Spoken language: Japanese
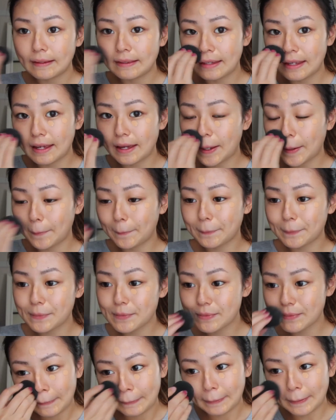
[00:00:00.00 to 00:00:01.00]
で
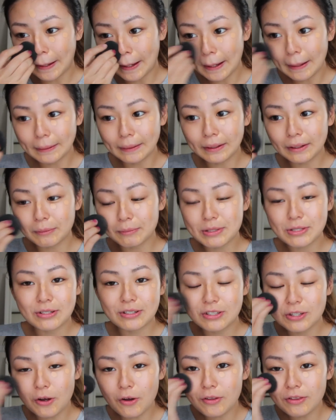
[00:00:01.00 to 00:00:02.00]
ななんか別
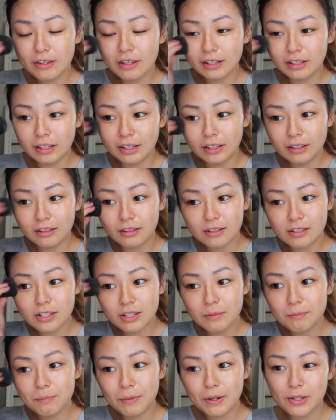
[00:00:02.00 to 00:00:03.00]
にそんなに
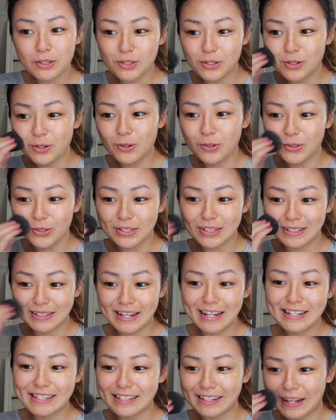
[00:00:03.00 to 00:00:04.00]
心配することじゃ
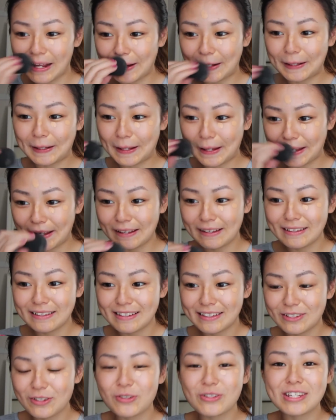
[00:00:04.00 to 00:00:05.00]
ないんじゃないって
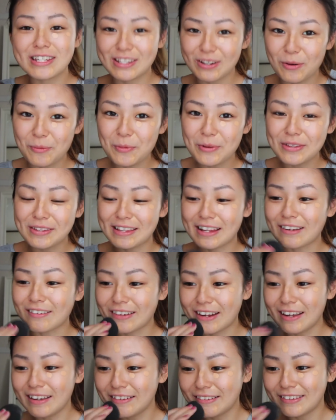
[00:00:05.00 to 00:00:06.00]
正直思ってたの
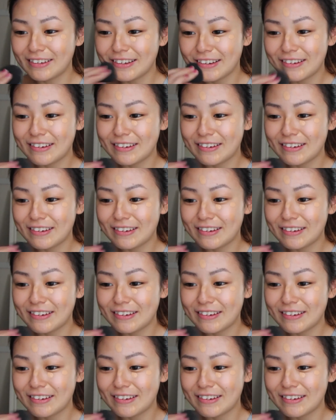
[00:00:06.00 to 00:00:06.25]
ね